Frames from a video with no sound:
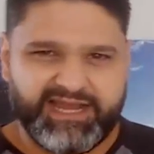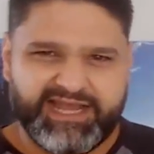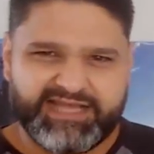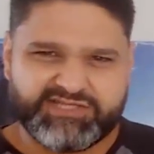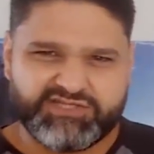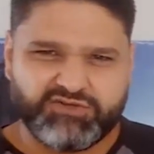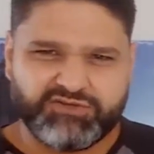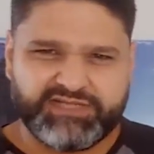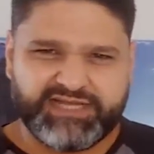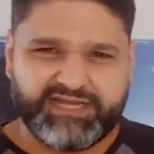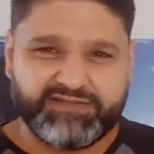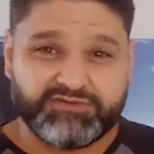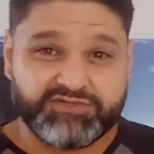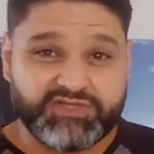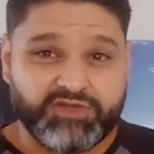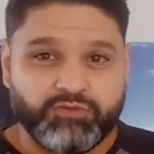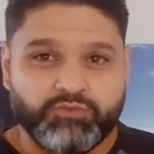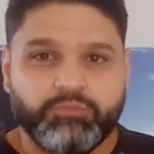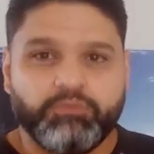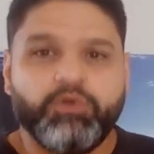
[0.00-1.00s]

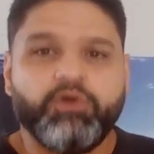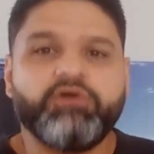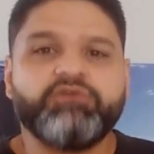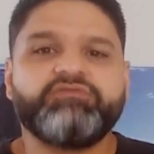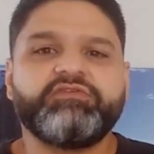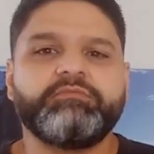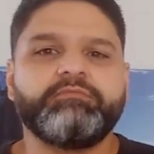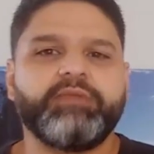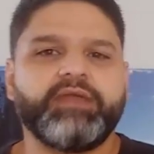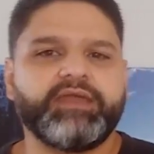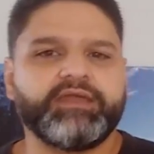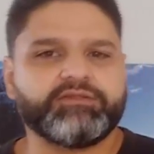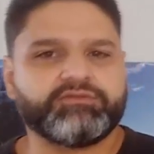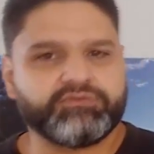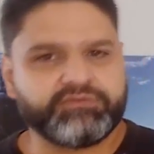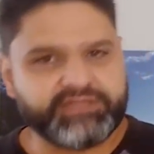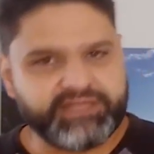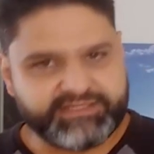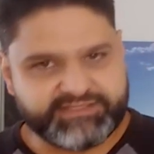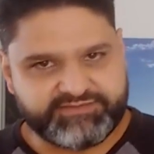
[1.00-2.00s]
relacionados ao
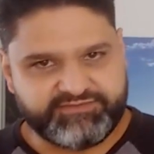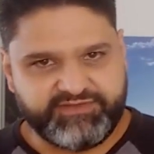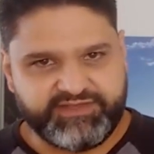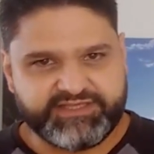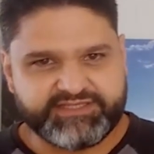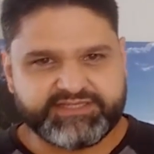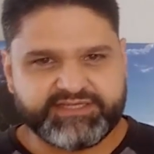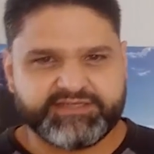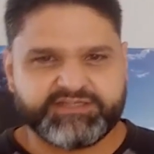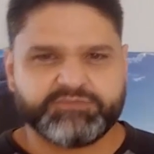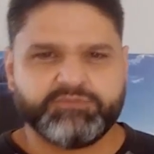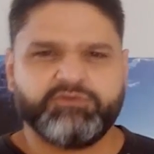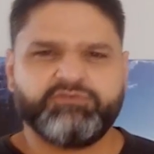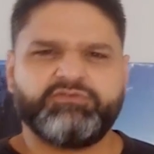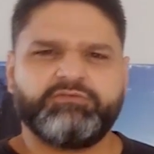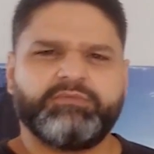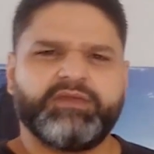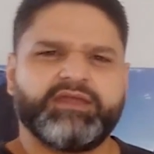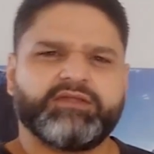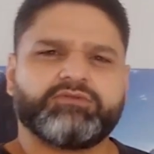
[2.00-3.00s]
movimento das vísceras,
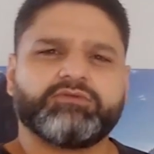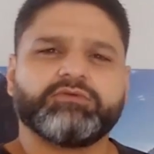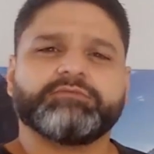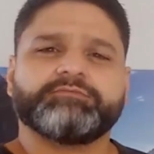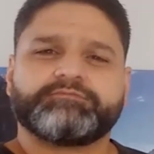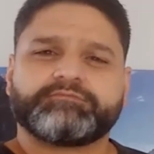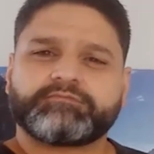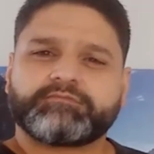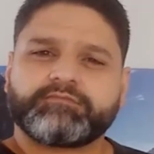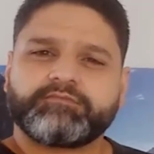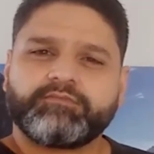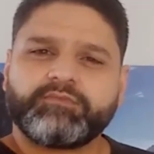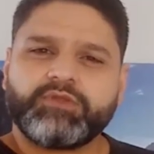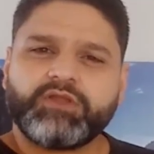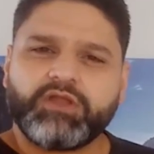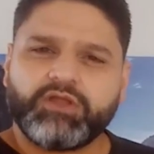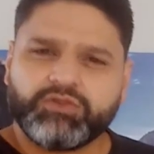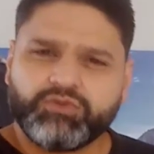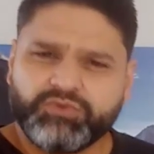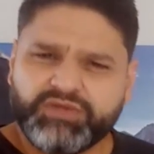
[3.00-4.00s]
movimento
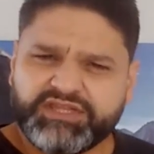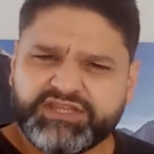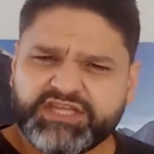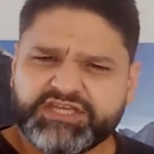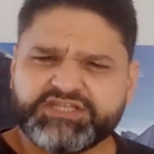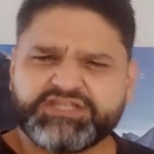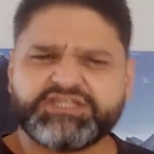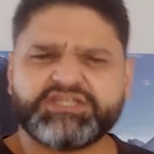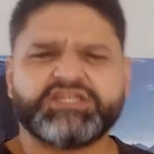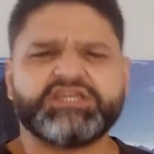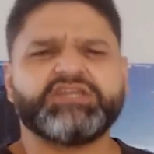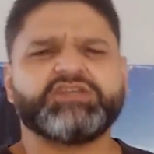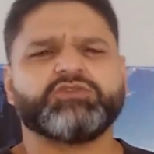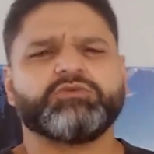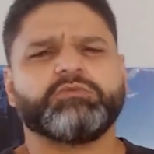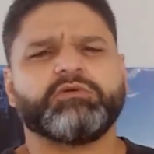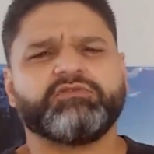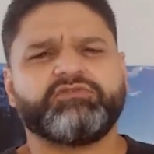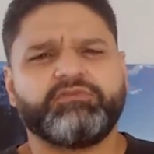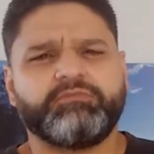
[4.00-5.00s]
do intestino,
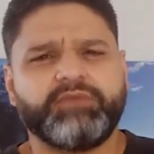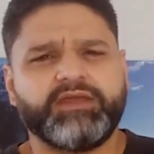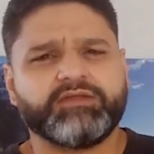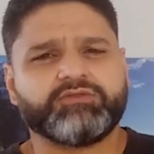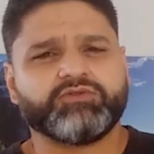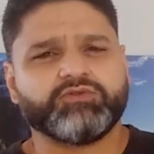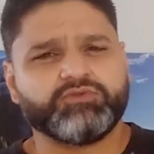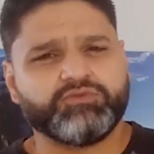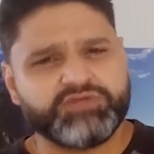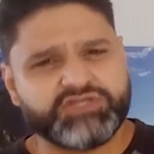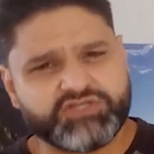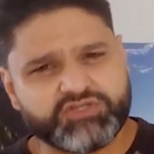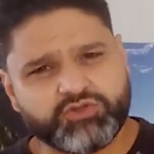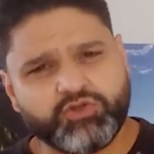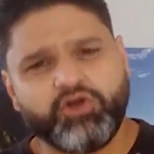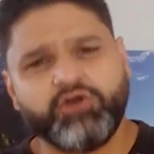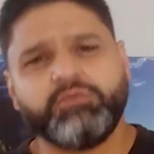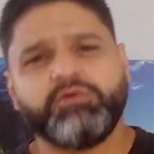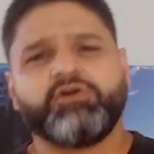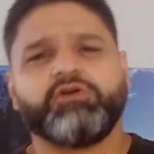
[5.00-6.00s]
movimento do
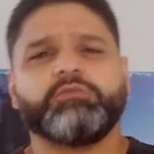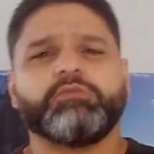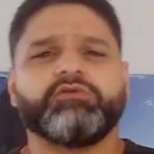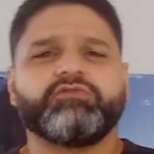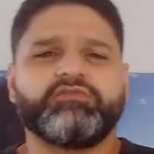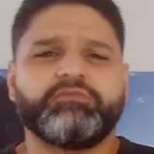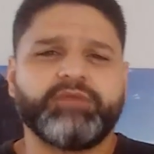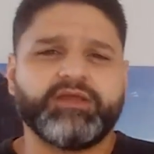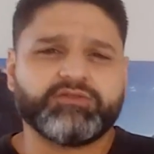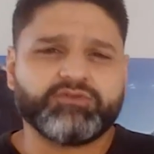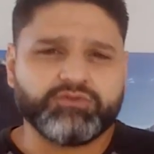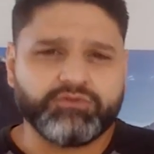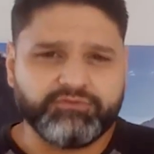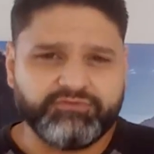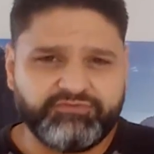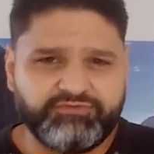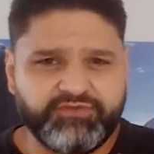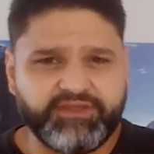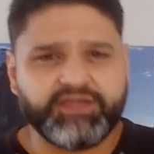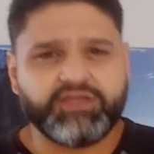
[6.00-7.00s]
estômago, movimento do
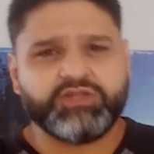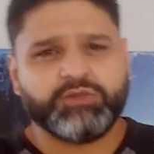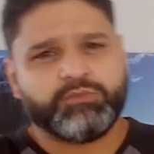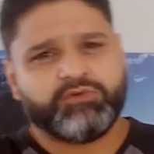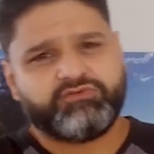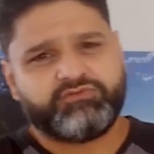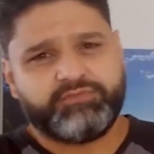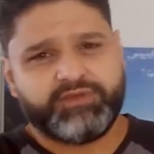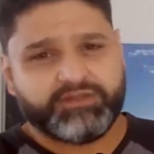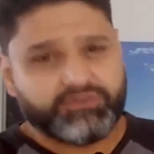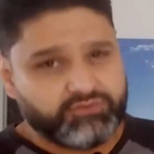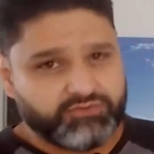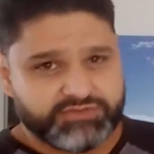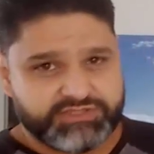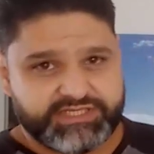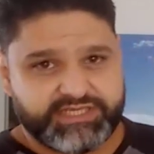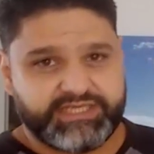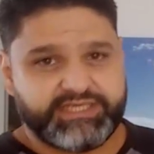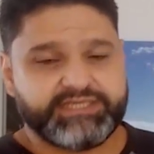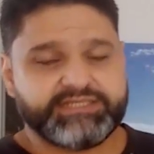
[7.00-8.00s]
fígado, movimento
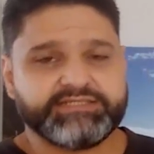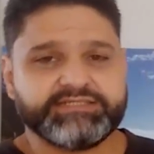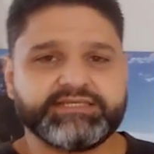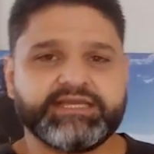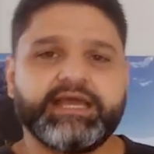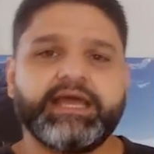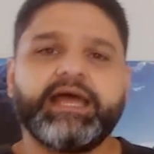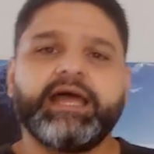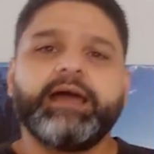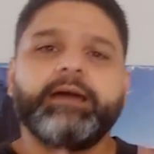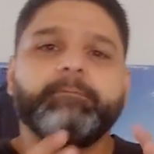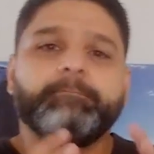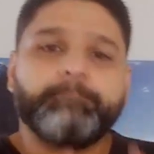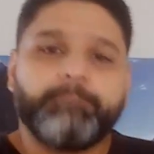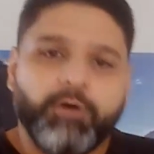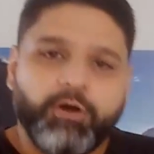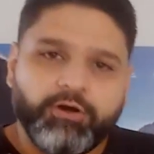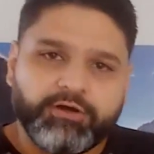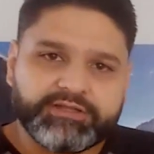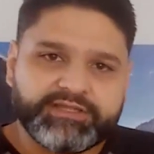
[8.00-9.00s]
dos rins,
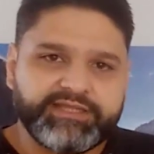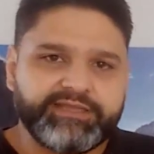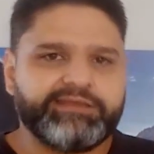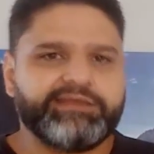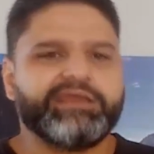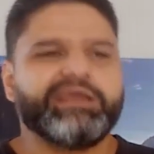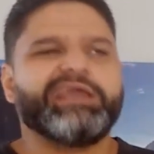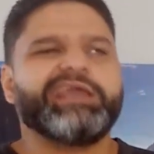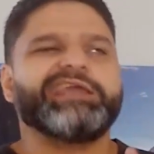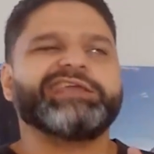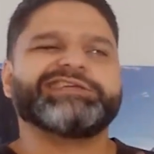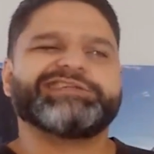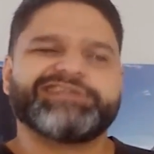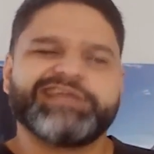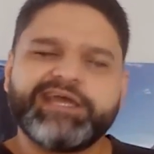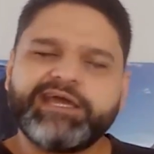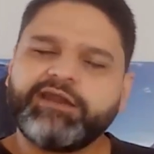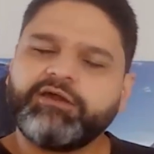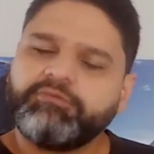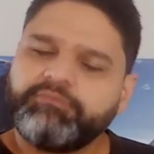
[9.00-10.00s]
podem e
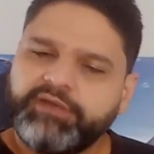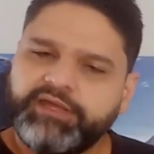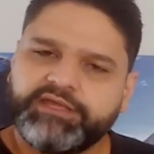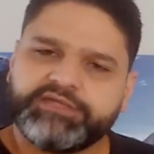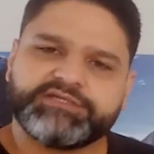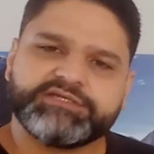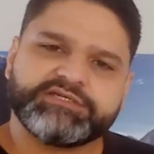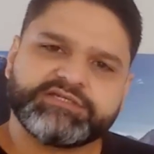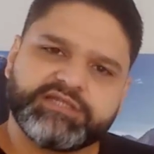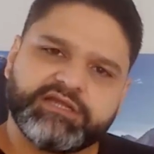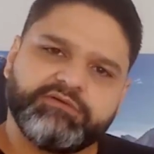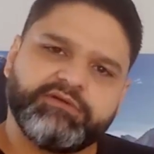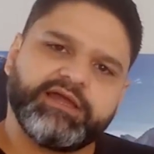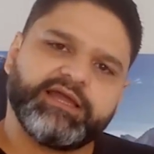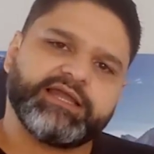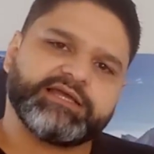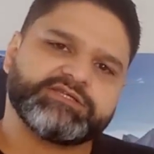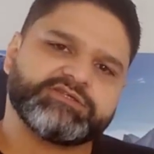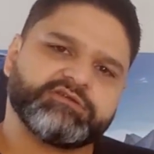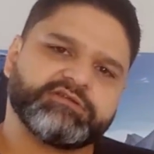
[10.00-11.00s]
geralmente estão
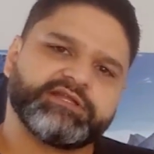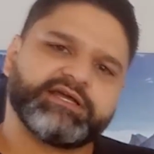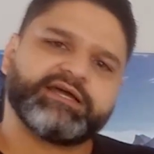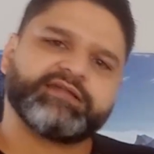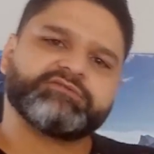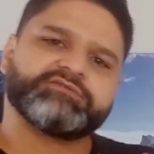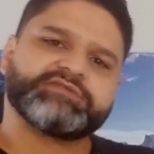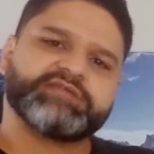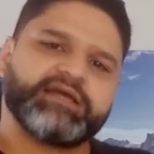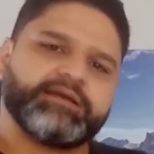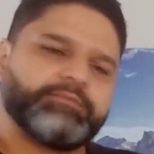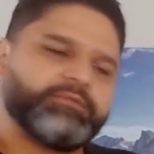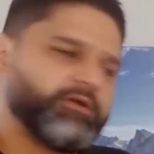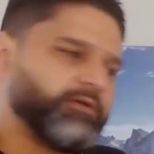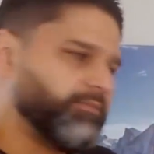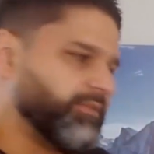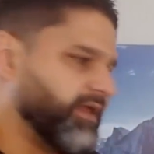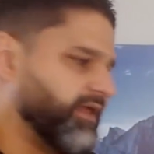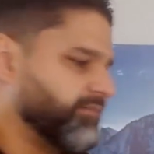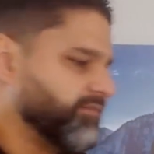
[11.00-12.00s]
relacionados a
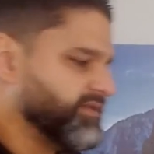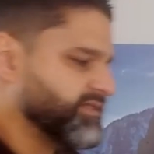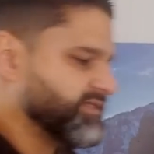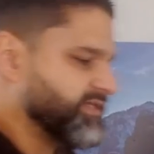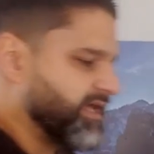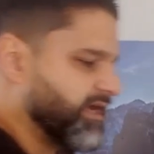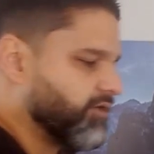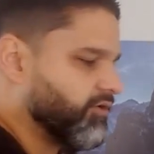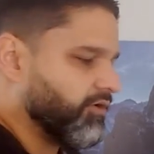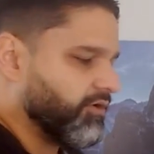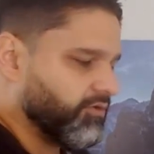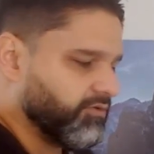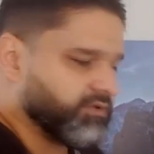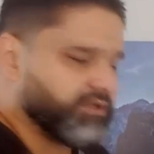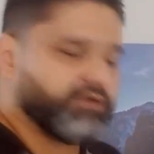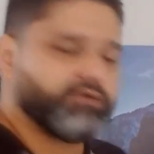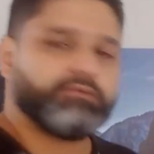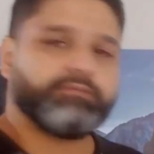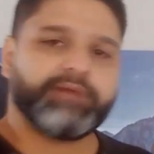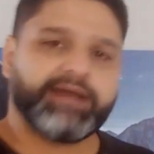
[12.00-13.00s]
problemas na
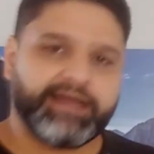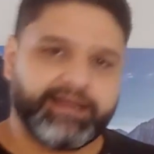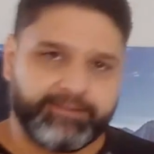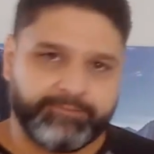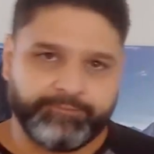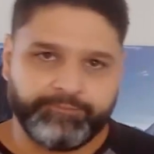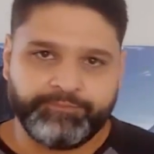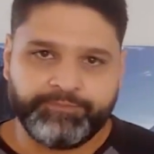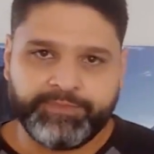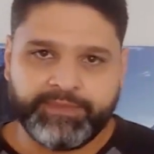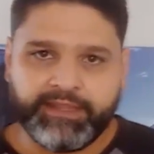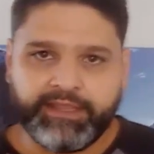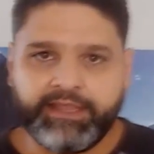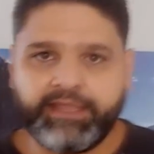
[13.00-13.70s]
coluna lombar.